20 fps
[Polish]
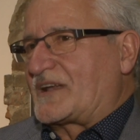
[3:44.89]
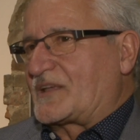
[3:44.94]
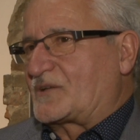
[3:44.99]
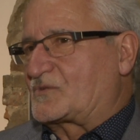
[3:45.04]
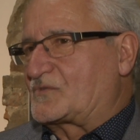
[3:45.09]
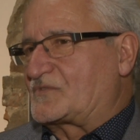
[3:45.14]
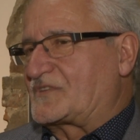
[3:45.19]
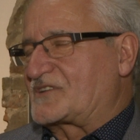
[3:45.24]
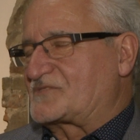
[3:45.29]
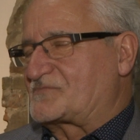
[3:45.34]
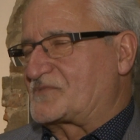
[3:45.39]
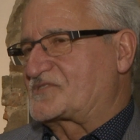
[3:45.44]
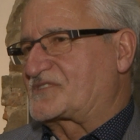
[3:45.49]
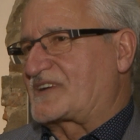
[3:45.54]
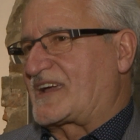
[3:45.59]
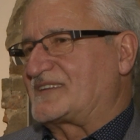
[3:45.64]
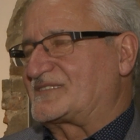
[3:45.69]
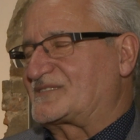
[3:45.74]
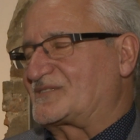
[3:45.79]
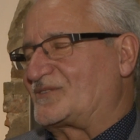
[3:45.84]
ale również
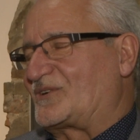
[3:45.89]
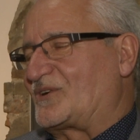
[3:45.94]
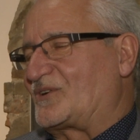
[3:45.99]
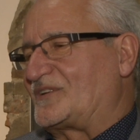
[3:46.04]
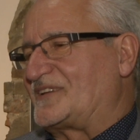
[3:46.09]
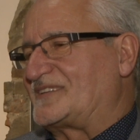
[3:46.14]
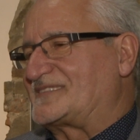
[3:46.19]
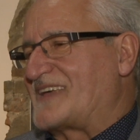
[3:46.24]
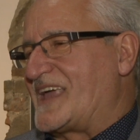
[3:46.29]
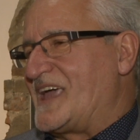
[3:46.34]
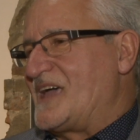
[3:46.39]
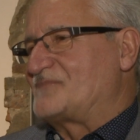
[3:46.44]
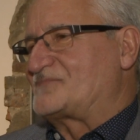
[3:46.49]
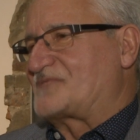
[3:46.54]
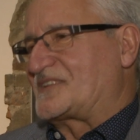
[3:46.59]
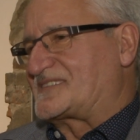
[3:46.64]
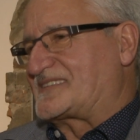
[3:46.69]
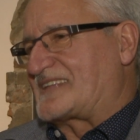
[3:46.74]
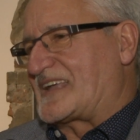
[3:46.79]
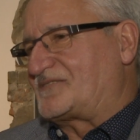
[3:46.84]
mieszkańcom Gorlic
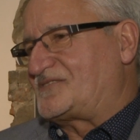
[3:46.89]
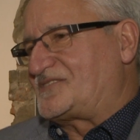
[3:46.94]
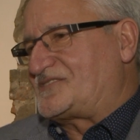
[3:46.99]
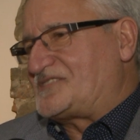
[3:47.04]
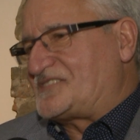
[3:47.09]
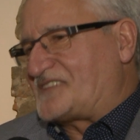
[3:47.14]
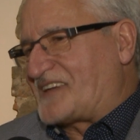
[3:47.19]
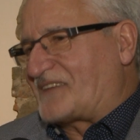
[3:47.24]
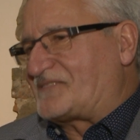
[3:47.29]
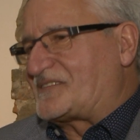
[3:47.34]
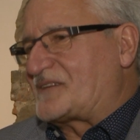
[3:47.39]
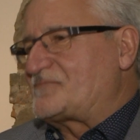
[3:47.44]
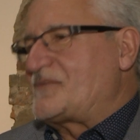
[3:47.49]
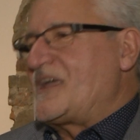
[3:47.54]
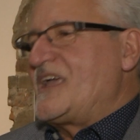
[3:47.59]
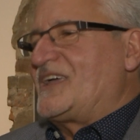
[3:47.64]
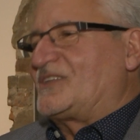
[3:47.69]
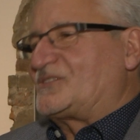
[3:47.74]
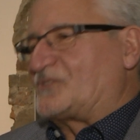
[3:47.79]
przedstawić i nie wiem,